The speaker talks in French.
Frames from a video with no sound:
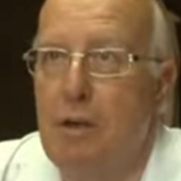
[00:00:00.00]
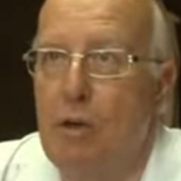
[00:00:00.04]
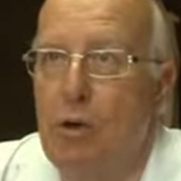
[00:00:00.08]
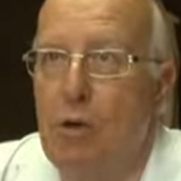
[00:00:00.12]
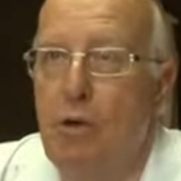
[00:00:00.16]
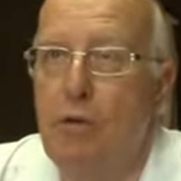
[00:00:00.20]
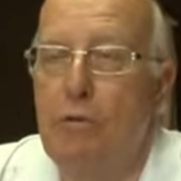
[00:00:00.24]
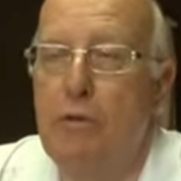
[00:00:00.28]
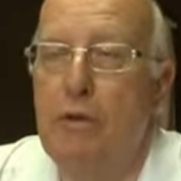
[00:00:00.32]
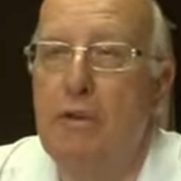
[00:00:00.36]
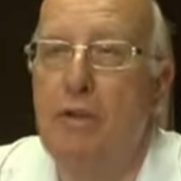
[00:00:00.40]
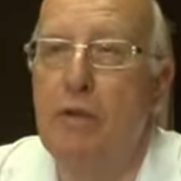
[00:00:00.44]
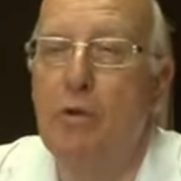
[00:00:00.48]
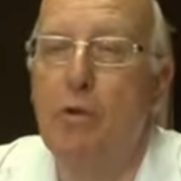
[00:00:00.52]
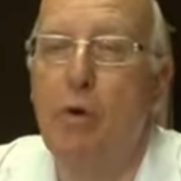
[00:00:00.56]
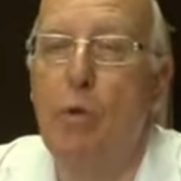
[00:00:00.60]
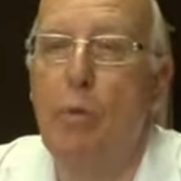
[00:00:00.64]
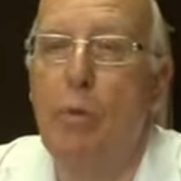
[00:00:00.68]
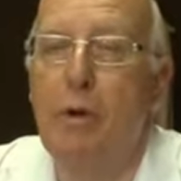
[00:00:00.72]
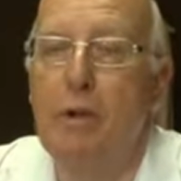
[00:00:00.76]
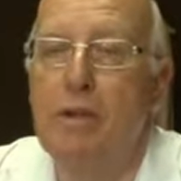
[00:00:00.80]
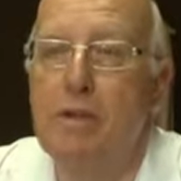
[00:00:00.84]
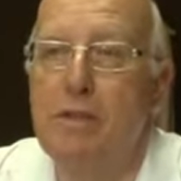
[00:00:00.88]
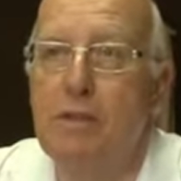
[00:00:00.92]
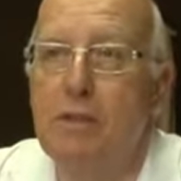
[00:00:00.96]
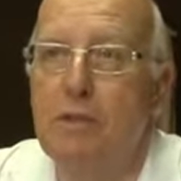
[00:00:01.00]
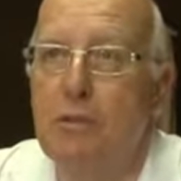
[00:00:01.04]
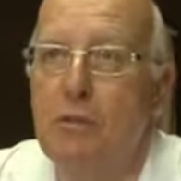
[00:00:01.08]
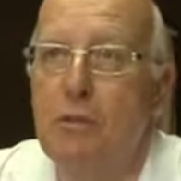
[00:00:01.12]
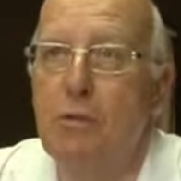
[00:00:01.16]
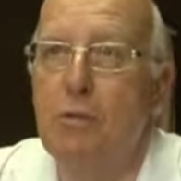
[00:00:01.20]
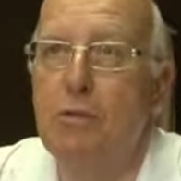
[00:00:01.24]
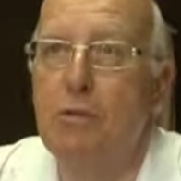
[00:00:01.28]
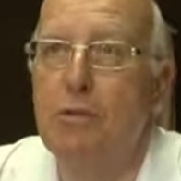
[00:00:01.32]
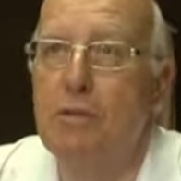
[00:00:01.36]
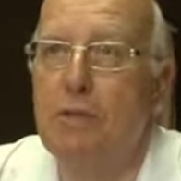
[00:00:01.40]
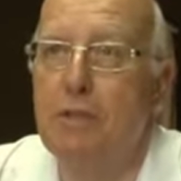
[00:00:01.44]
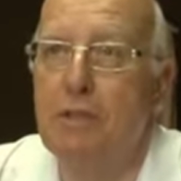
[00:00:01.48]
Le fait d'être pris en
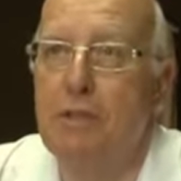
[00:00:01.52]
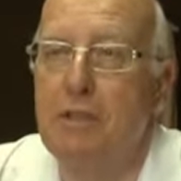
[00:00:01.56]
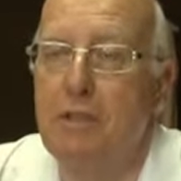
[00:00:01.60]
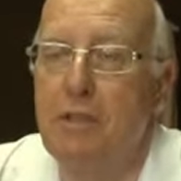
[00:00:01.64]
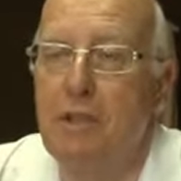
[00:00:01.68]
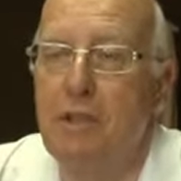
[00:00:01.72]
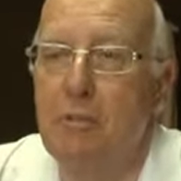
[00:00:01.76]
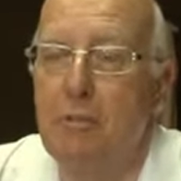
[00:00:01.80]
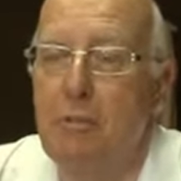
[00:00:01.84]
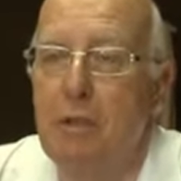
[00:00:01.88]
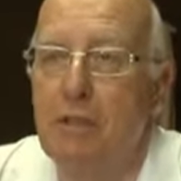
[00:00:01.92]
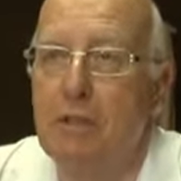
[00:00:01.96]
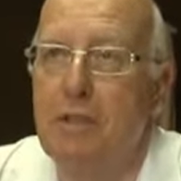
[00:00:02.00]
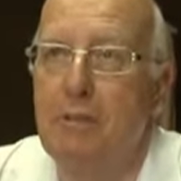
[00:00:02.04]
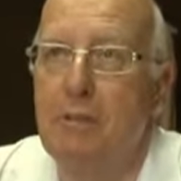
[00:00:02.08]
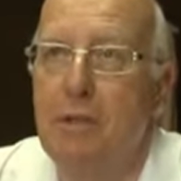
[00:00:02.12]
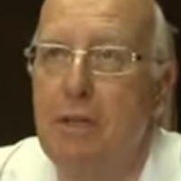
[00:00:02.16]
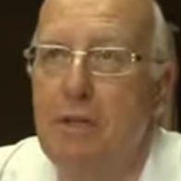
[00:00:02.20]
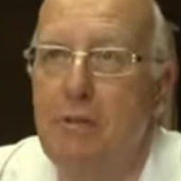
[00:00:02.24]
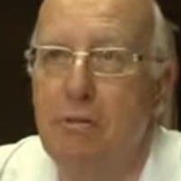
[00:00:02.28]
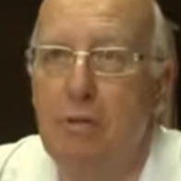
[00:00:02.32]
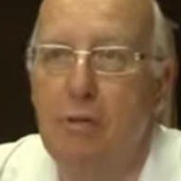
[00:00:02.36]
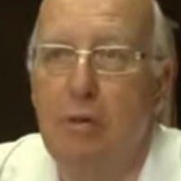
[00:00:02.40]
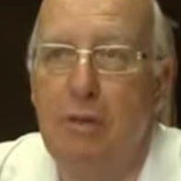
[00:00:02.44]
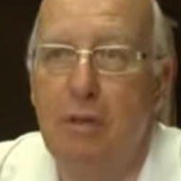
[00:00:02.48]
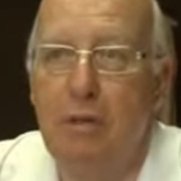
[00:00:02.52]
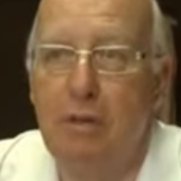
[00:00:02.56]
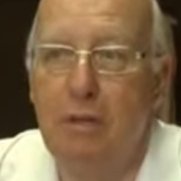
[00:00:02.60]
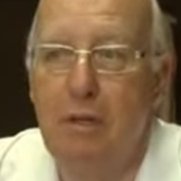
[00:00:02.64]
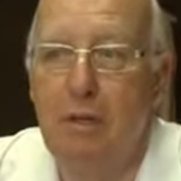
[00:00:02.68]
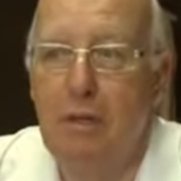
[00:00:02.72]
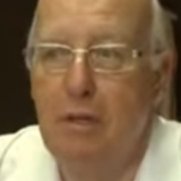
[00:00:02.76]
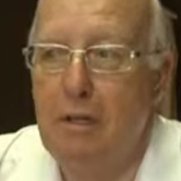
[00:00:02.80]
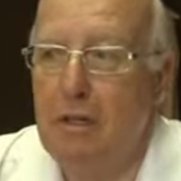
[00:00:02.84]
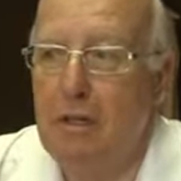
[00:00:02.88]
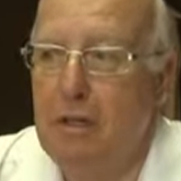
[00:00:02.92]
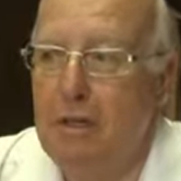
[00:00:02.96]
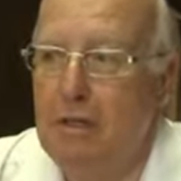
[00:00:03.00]
compte, je vais dire, par des bénévoles,
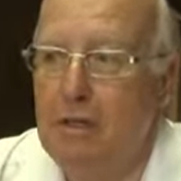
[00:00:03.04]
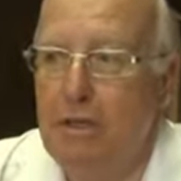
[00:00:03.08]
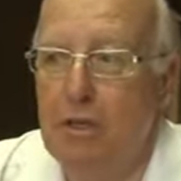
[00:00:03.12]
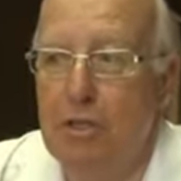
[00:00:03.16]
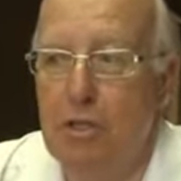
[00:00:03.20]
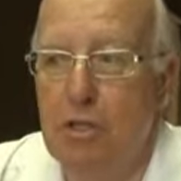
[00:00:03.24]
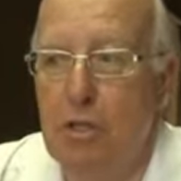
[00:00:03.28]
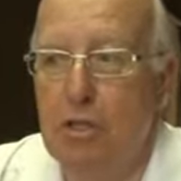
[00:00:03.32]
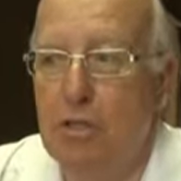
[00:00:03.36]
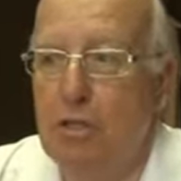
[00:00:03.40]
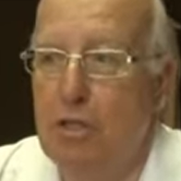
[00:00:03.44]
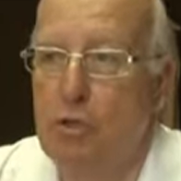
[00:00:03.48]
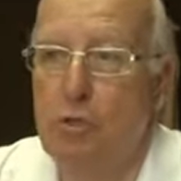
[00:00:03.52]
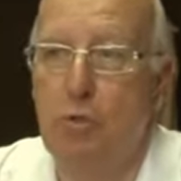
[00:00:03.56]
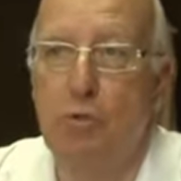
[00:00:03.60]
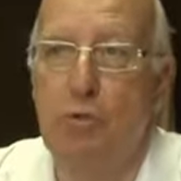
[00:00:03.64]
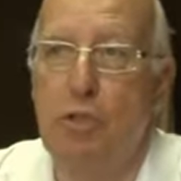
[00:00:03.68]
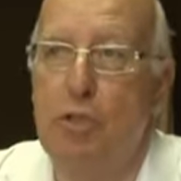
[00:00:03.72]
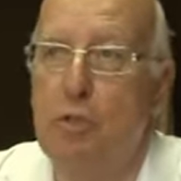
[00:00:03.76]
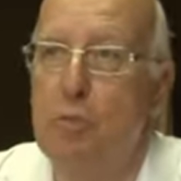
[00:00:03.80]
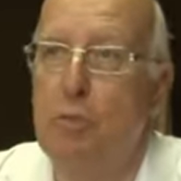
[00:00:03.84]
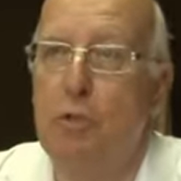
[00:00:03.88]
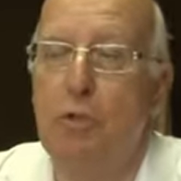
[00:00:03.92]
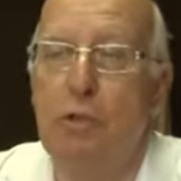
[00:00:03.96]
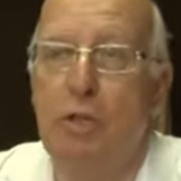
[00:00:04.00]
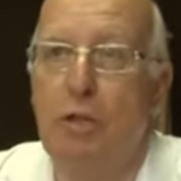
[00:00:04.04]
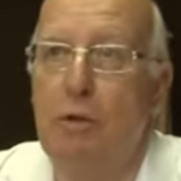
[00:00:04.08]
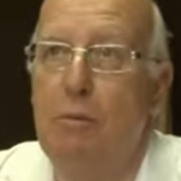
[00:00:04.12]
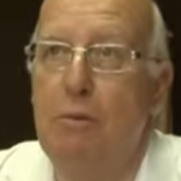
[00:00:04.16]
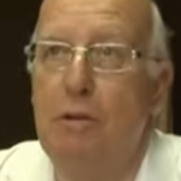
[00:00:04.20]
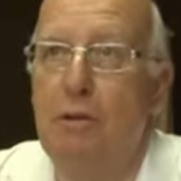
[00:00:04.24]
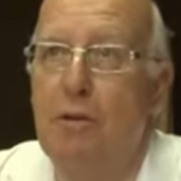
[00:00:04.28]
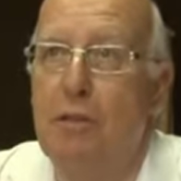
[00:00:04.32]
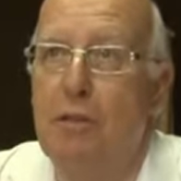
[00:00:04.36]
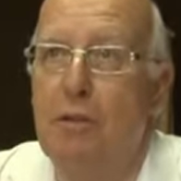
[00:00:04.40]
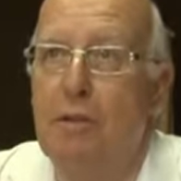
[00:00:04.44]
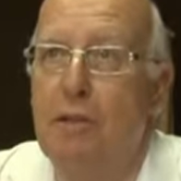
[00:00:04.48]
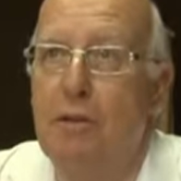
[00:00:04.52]
des gens qui sont disponibles,
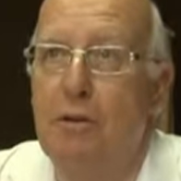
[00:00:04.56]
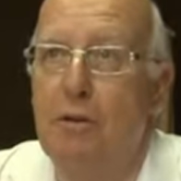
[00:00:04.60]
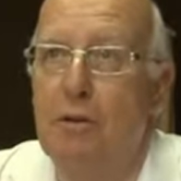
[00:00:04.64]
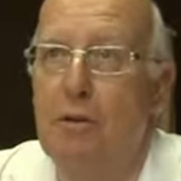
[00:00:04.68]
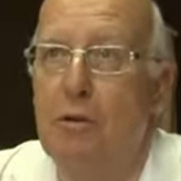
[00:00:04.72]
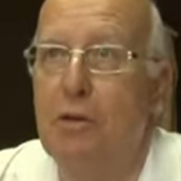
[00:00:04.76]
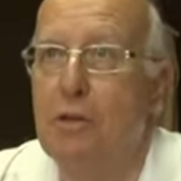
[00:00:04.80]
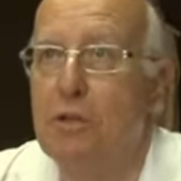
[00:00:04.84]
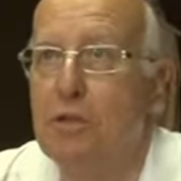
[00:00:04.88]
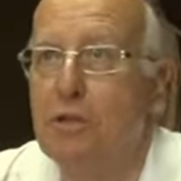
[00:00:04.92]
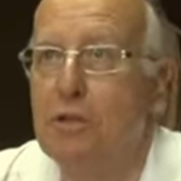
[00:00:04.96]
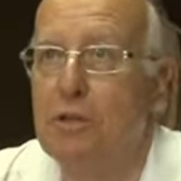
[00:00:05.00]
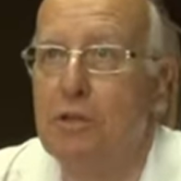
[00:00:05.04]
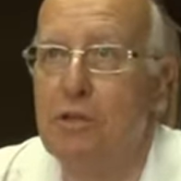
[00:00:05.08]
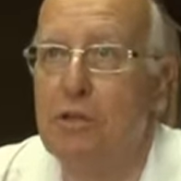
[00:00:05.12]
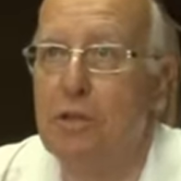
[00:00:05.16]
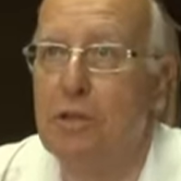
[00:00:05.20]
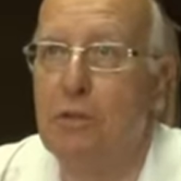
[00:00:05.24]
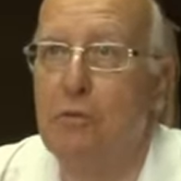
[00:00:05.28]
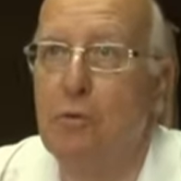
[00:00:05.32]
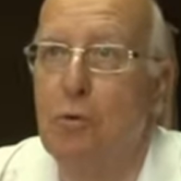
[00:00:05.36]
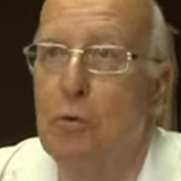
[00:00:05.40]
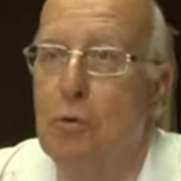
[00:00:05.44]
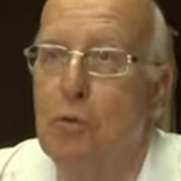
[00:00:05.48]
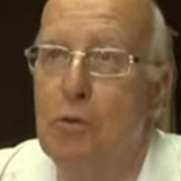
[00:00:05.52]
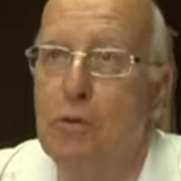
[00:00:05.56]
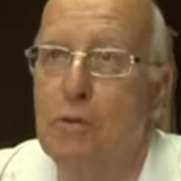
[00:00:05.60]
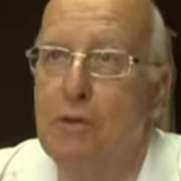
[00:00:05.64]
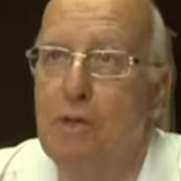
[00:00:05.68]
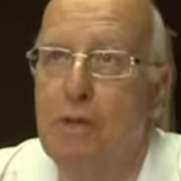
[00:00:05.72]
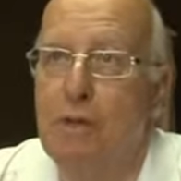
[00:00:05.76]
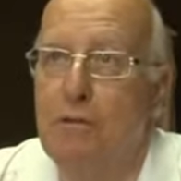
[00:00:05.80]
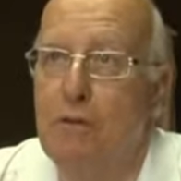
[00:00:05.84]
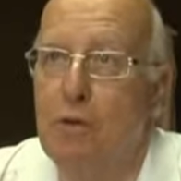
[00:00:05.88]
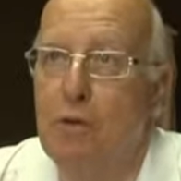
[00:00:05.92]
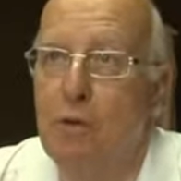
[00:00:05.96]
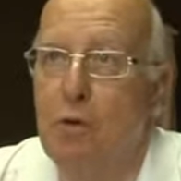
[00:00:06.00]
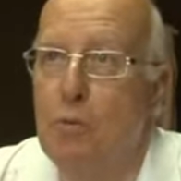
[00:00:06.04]
qui euh, échangent très volontiers
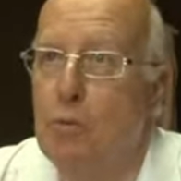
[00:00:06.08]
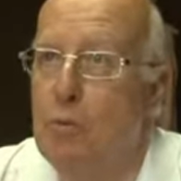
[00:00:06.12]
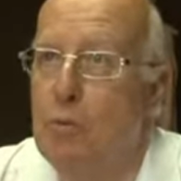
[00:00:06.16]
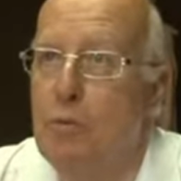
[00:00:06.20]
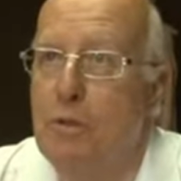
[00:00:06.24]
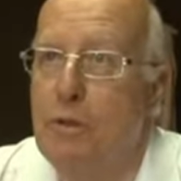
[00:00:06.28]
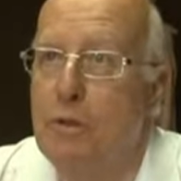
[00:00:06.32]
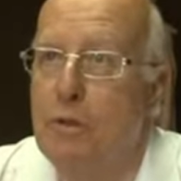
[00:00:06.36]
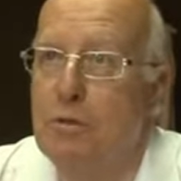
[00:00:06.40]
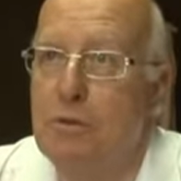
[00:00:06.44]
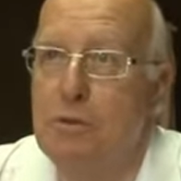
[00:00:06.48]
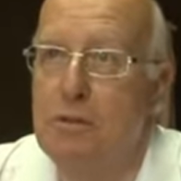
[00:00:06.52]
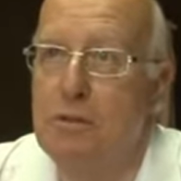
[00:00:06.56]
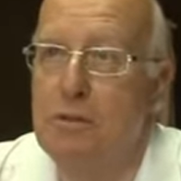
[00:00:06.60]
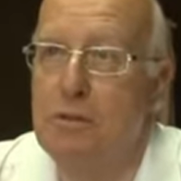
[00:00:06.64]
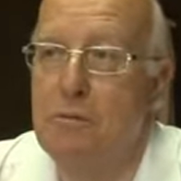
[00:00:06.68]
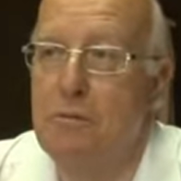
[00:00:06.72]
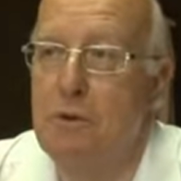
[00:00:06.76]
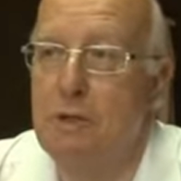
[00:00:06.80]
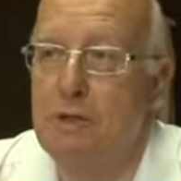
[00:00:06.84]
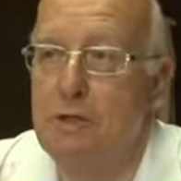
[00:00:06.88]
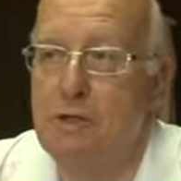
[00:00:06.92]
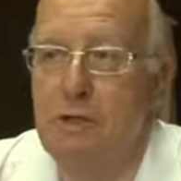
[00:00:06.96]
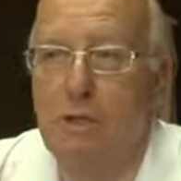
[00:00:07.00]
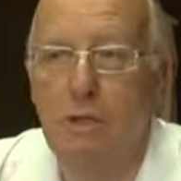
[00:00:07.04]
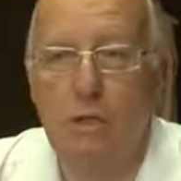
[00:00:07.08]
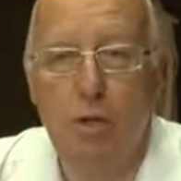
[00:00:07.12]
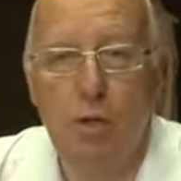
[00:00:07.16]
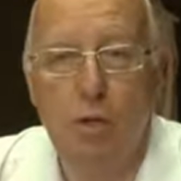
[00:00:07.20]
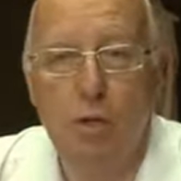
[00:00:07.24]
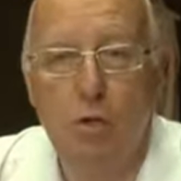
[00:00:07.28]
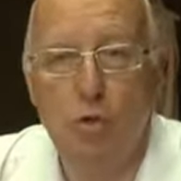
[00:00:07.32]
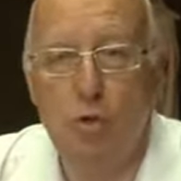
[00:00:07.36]
avec le public de Jasmine Marciac.